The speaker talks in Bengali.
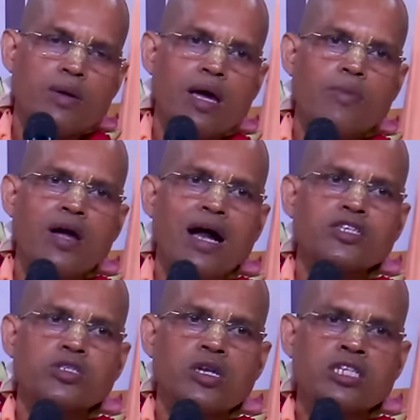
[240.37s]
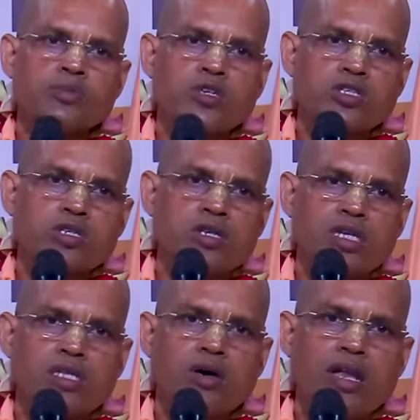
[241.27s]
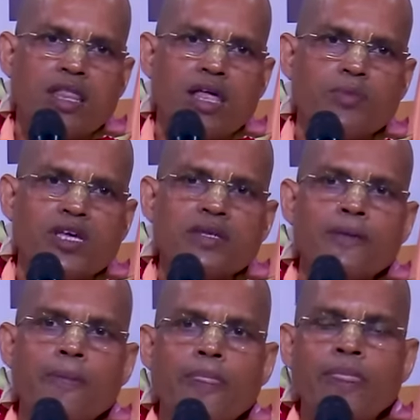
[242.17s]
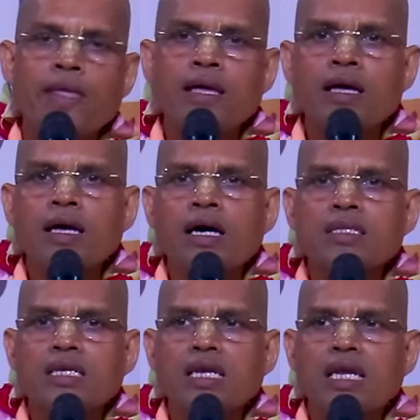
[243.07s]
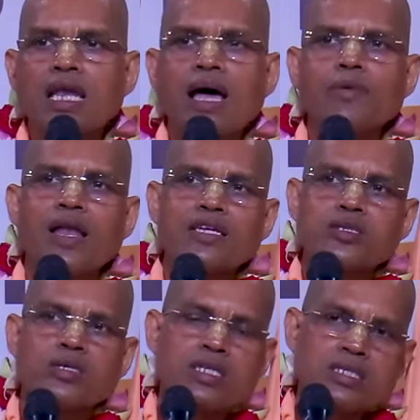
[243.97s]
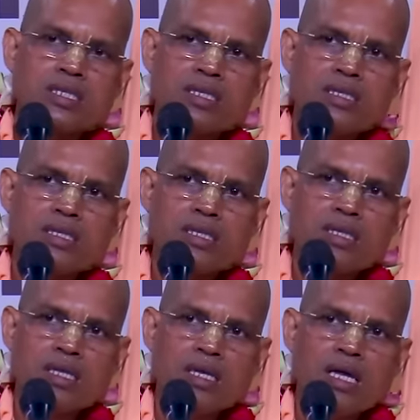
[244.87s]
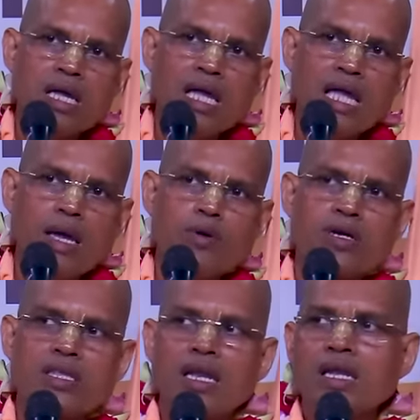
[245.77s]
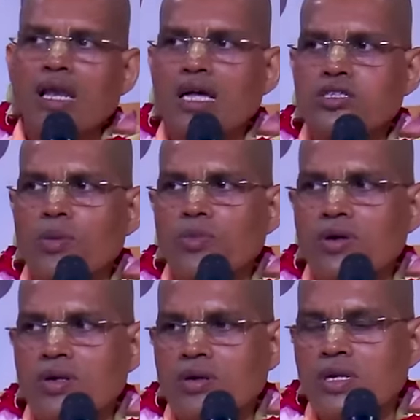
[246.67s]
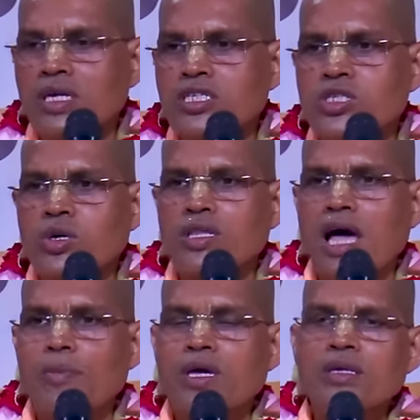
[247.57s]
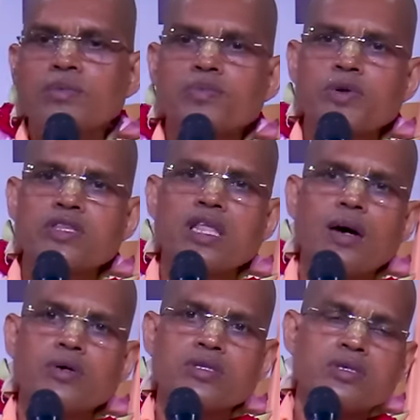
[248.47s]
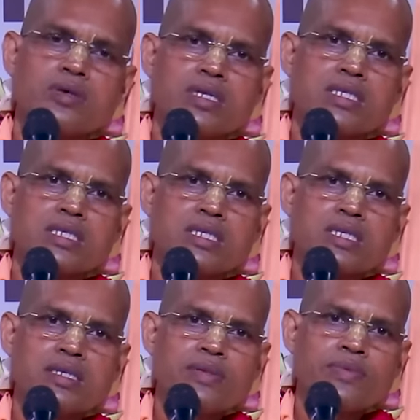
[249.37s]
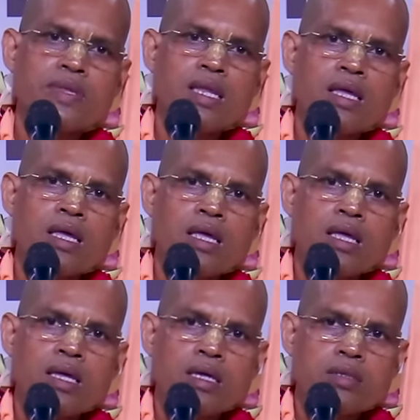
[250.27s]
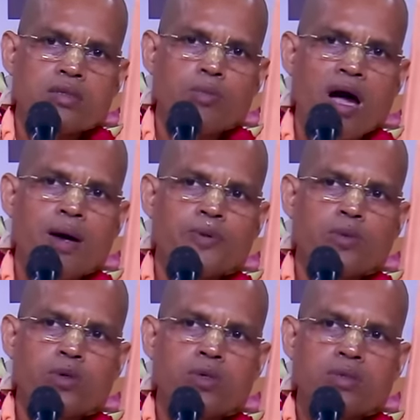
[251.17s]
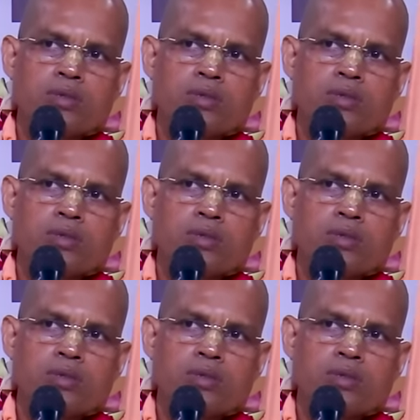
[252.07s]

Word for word: এইভাবে আটচল্লিশ বৎসর এই ধরাধামে তিনি লীলাবিলাস করেছেন এবং তার লীলা সম্বরণ করে শিওধামে প্রত্যাবর্তন করেছেন তো মহাপ্রভু